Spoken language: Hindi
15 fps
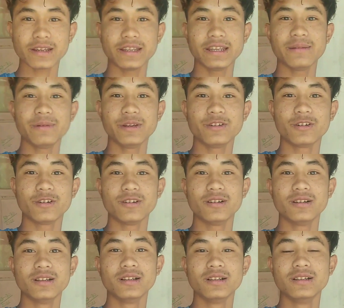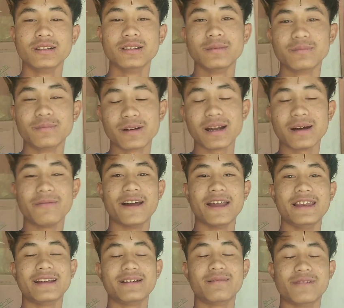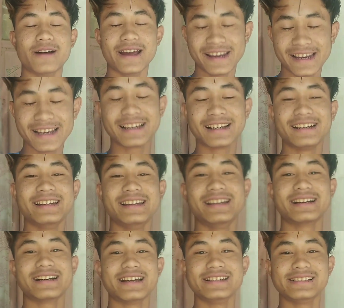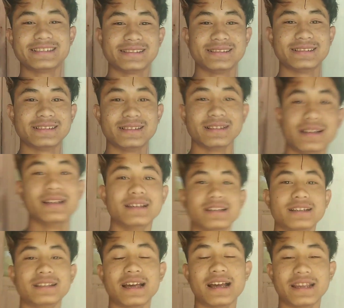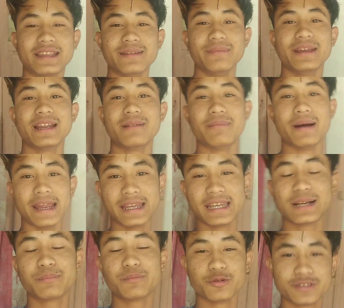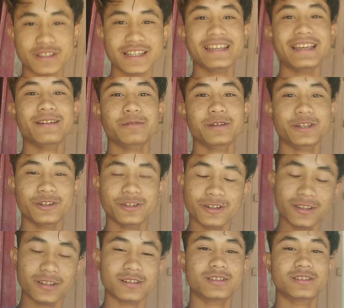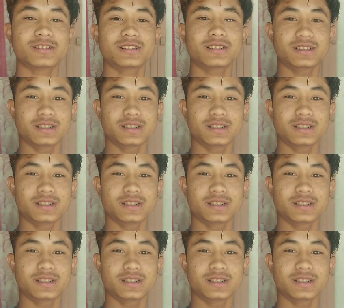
ये वीडियो पूरा वायरल कर देना गाइस ताकि मेरा भाई तक पहुँचे ये वीडियो और